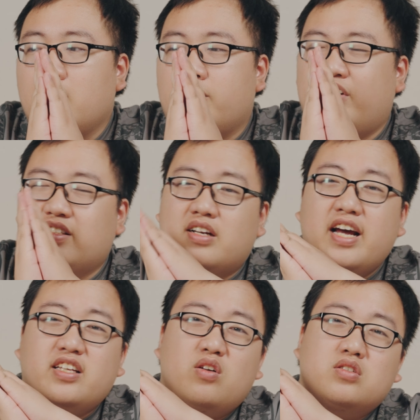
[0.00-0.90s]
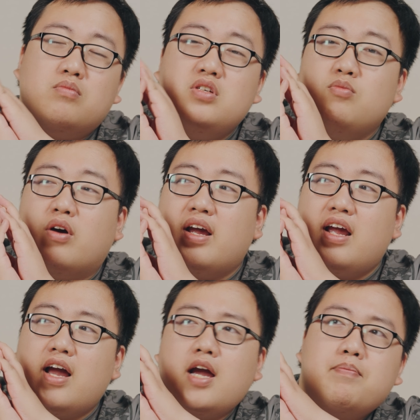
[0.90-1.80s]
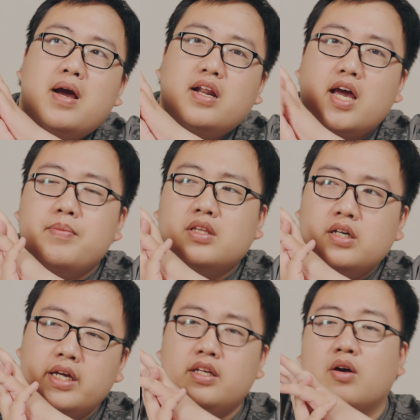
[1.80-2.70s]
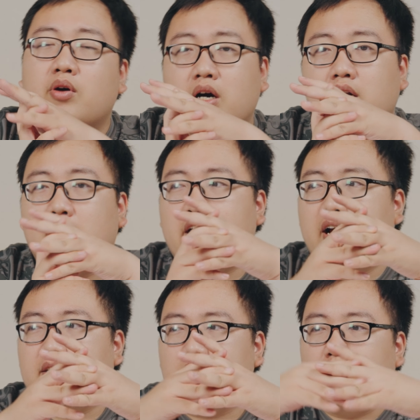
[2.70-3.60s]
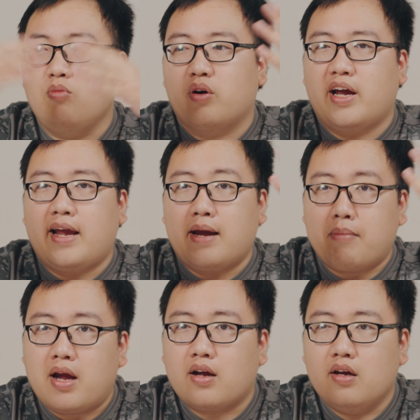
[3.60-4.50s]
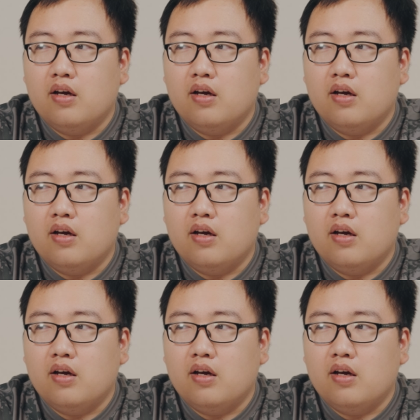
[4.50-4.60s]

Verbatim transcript: Và giờ đây thì nó giống như một cái iPad 24 inch nhiều hơn là giống một cái iMac.